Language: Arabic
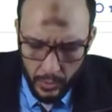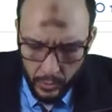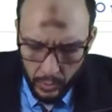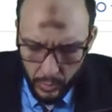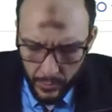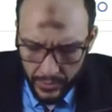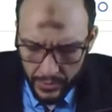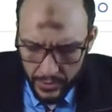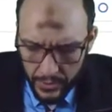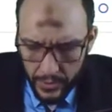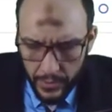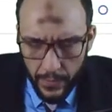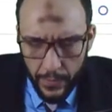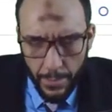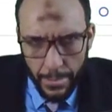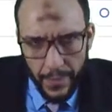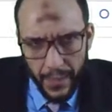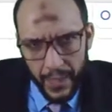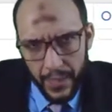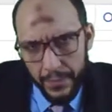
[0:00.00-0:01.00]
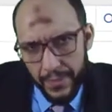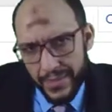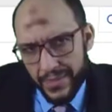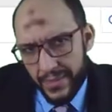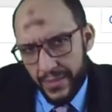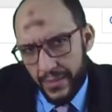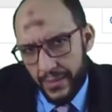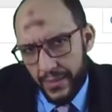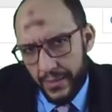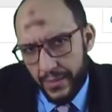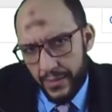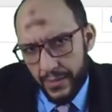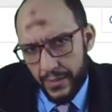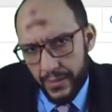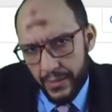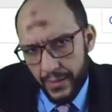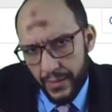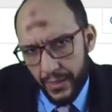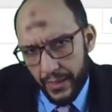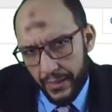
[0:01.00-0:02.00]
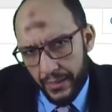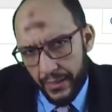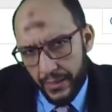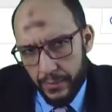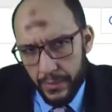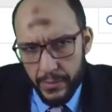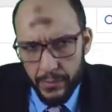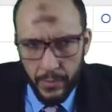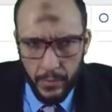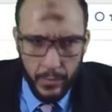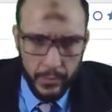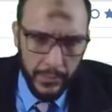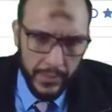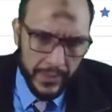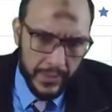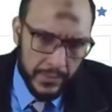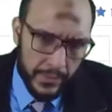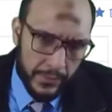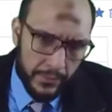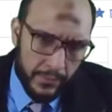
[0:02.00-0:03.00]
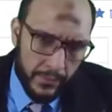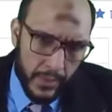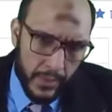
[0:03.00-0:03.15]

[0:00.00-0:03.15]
قلت له ماشي تعالى مثلا اخدنا آه، المينيمم والماكسيمم